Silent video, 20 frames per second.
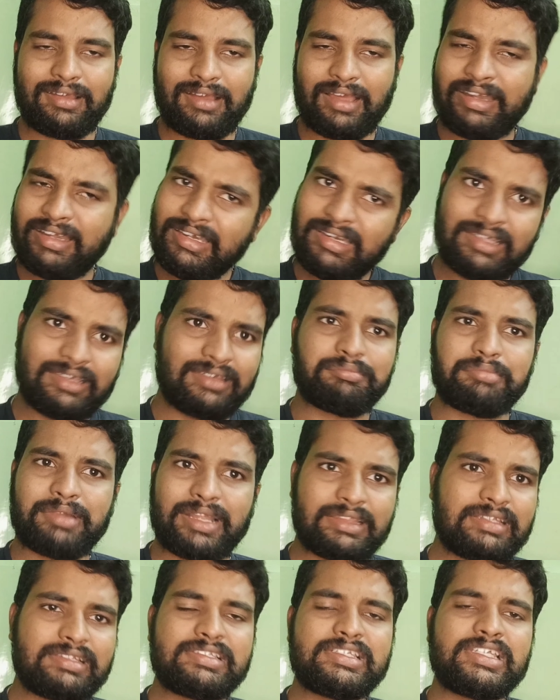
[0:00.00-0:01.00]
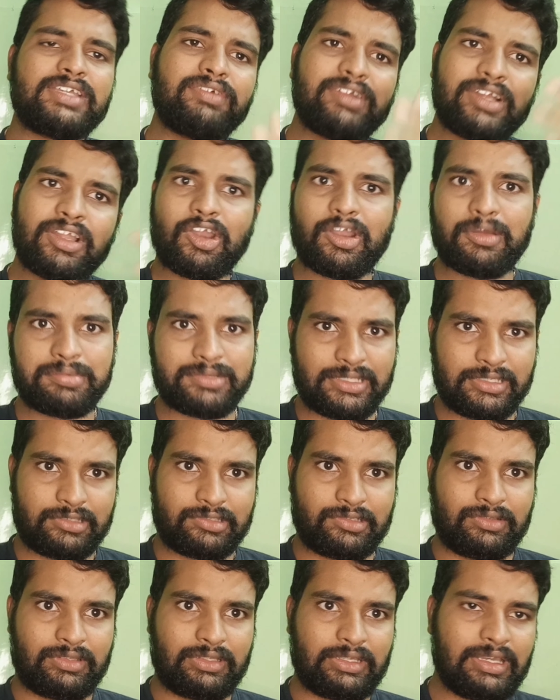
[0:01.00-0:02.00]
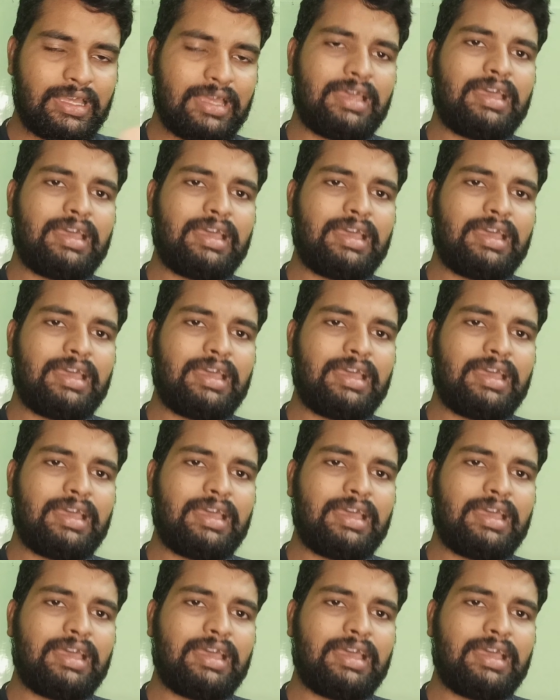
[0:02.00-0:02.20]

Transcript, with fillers: అన్నీ ప్రతి జీవి డెవలప్ చేసుకుంది